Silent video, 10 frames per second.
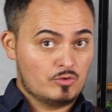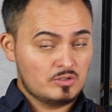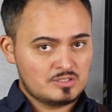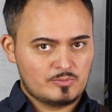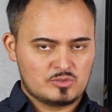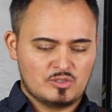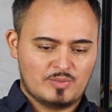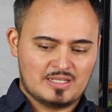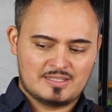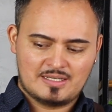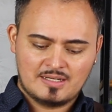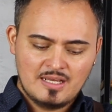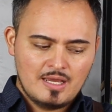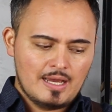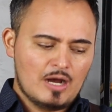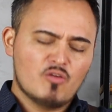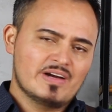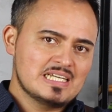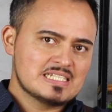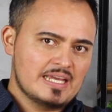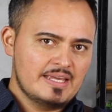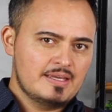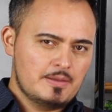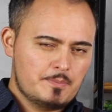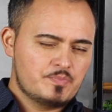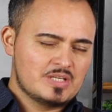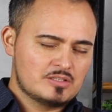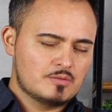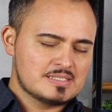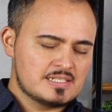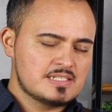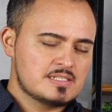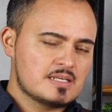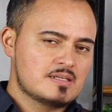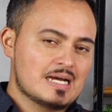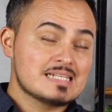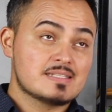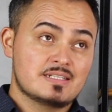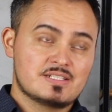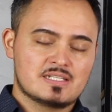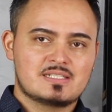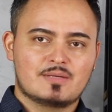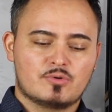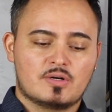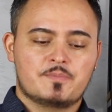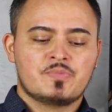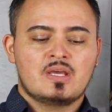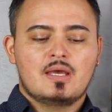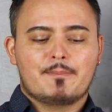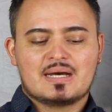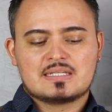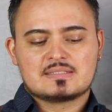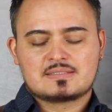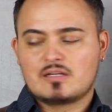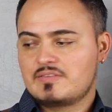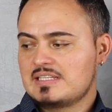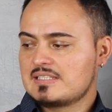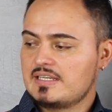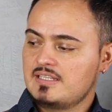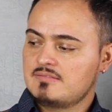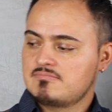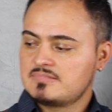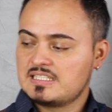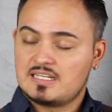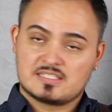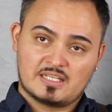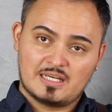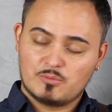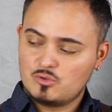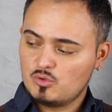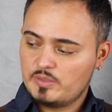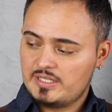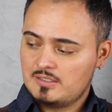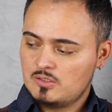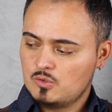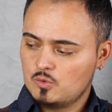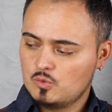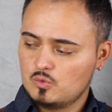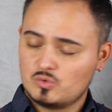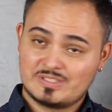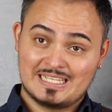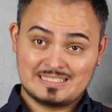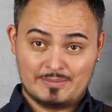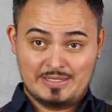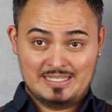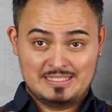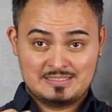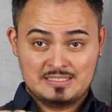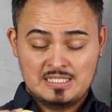doce para o seu paladar, a uvaia já, é, já tem uma astringência boa, mas talvez aí se encaixaria muito bem uns 10 ml